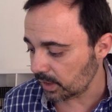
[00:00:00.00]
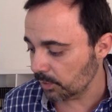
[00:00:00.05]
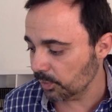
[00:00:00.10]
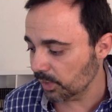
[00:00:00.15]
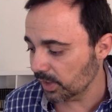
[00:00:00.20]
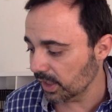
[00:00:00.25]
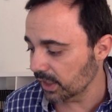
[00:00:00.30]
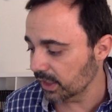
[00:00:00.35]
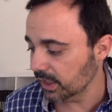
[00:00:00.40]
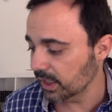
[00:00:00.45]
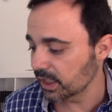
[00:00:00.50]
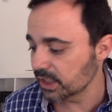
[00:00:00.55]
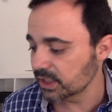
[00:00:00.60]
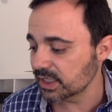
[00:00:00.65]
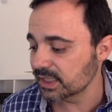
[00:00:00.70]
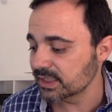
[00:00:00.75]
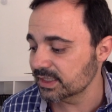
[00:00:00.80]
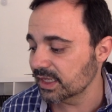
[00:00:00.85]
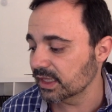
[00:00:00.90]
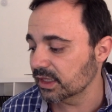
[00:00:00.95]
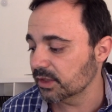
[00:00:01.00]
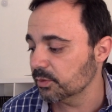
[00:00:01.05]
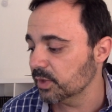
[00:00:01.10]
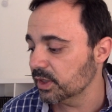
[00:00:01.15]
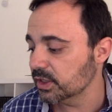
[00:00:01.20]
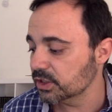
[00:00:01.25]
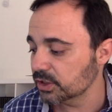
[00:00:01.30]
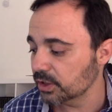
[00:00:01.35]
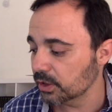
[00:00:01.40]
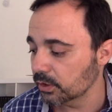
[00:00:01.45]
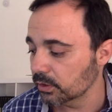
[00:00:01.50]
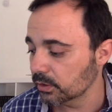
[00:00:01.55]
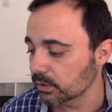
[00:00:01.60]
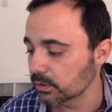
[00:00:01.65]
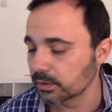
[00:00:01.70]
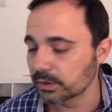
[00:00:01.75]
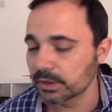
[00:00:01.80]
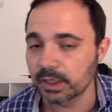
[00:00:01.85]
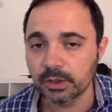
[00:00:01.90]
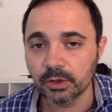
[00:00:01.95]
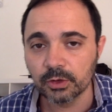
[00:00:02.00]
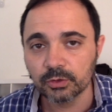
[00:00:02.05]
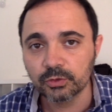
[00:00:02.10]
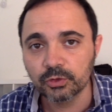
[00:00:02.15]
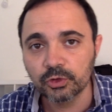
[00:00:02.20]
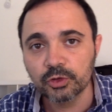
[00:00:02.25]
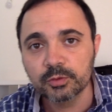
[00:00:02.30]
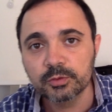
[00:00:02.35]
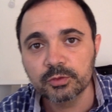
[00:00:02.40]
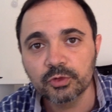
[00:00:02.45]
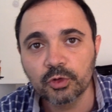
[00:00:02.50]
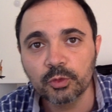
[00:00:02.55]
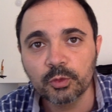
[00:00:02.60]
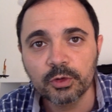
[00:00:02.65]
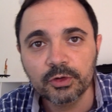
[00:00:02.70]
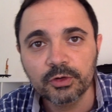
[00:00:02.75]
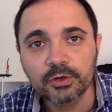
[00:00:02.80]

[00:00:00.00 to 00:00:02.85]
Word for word: Para aí há já sete meses que eu não, que eu não durmo, uma